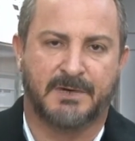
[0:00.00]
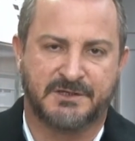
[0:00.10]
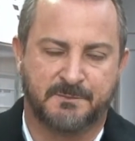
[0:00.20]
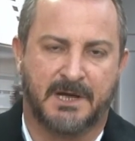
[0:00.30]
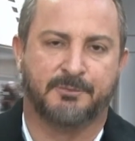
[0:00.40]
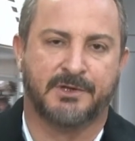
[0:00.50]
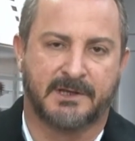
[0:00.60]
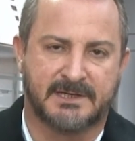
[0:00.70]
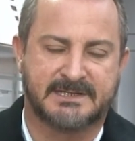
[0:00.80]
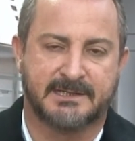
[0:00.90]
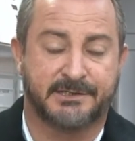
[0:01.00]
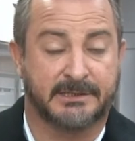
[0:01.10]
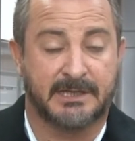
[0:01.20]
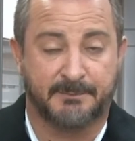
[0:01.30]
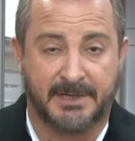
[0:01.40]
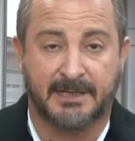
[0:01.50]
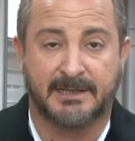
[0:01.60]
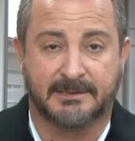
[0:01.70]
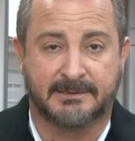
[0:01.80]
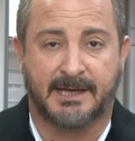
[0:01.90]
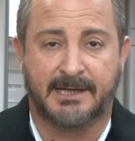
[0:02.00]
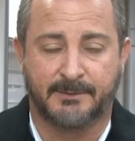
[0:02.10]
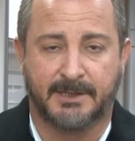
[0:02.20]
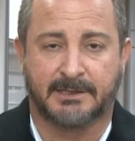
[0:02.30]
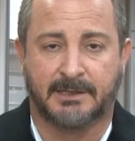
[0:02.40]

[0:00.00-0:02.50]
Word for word: é um bate-papo interessante até para alertar né,